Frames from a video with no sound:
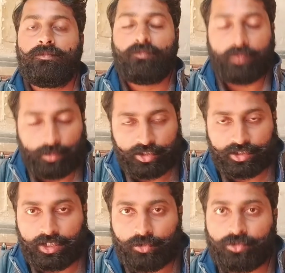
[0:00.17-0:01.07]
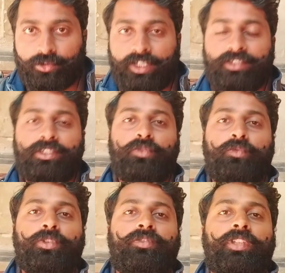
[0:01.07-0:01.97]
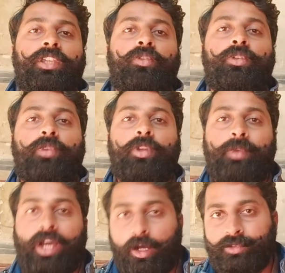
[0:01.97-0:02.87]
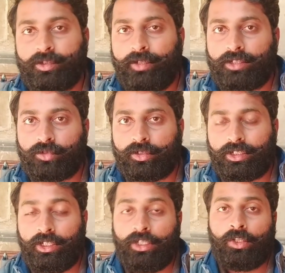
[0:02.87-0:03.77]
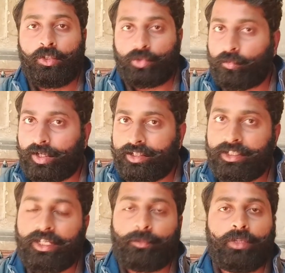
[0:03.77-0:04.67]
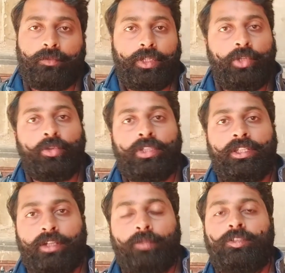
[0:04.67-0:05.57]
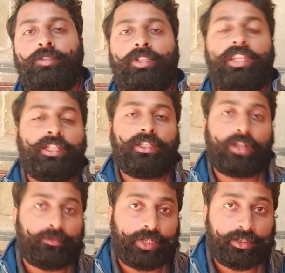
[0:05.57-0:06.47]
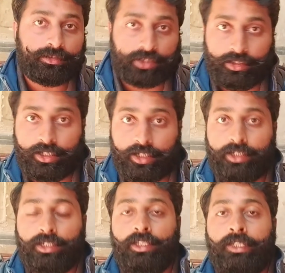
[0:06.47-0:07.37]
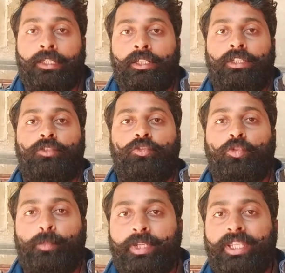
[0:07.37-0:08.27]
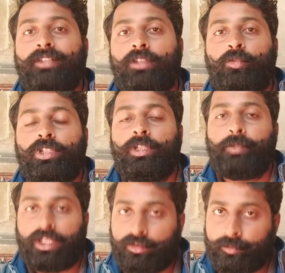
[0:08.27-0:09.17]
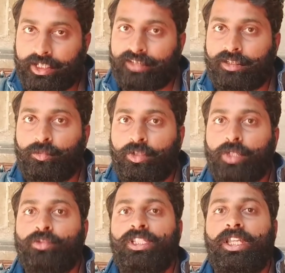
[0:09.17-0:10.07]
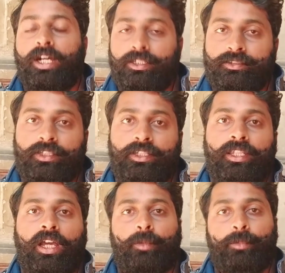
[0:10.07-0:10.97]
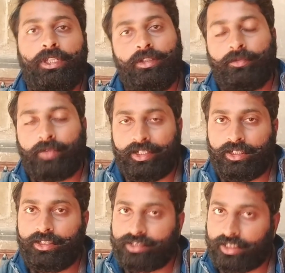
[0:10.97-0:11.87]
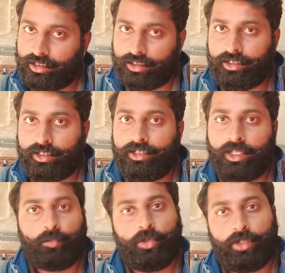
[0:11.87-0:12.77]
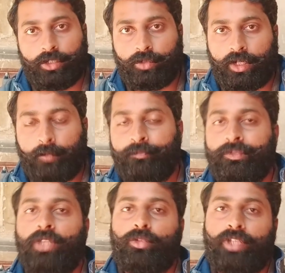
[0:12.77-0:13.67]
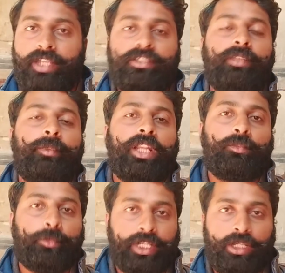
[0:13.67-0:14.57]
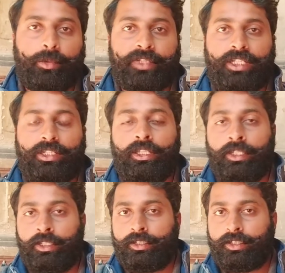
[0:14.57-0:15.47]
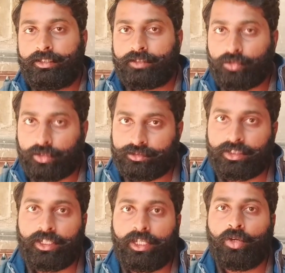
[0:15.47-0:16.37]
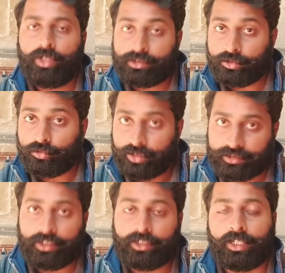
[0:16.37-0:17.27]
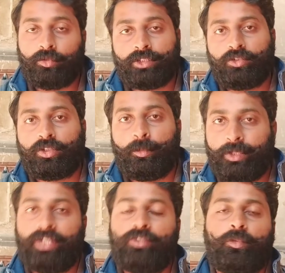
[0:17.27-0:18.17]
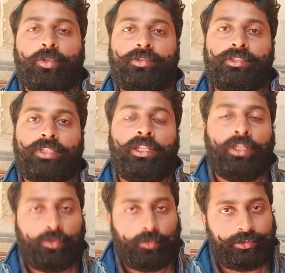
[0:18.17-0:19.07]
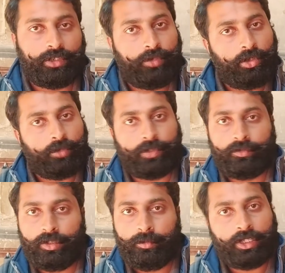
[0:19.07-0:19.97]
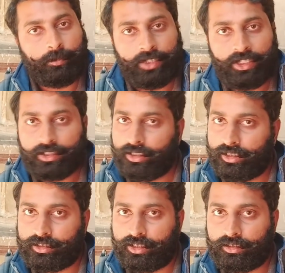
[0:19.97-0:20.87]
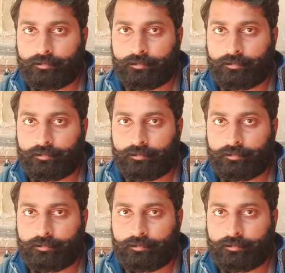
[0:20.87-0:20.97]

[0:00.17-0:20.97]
नमस्कार दोस्तों गेट सकते टू फोर सेवन के एक और वीडियो में आप सभी का स्वागत है तो फाइनली आपकी वीडियो की ग्राम सेवक यानी कि ग्राम विकास अधिकारी की जो प्री एग्जाम हुआ था प्रारंभिक एग्जाम हुआ था उसकी आंसर की यहाँ पे फाइनली जारी कर दी गई है बोर्ड के द्वारा तो यही चीज़ें मैंने आपको पहले भी बताई थी कि इसके जो आंसर की है और इसका जो रिजल्ट है उसका जो कम्प्लीट जो प्रोसेस है वो जनवरी और फरवरी में कम्प्लीट कर लिया जाएगा